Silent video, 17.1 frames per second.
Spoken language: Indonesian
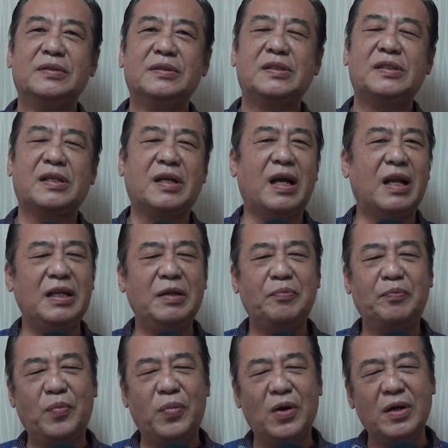
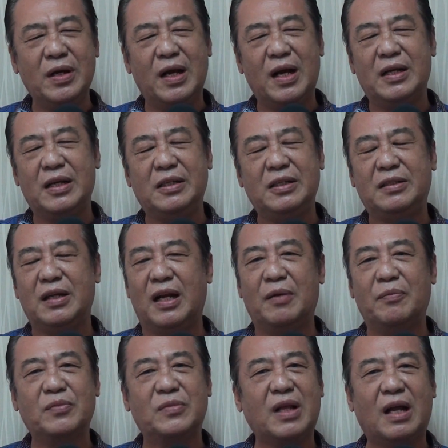sekalipun ada di
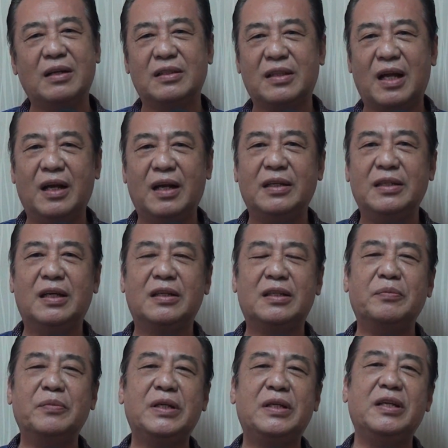dalam tantangan yang
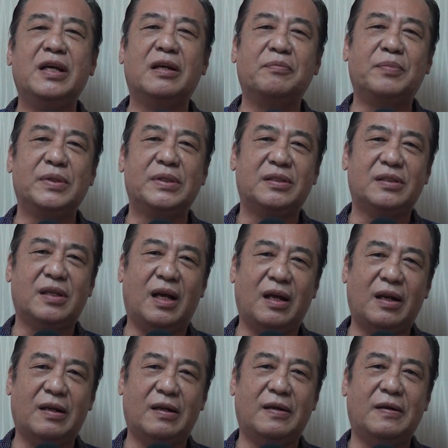demikian besar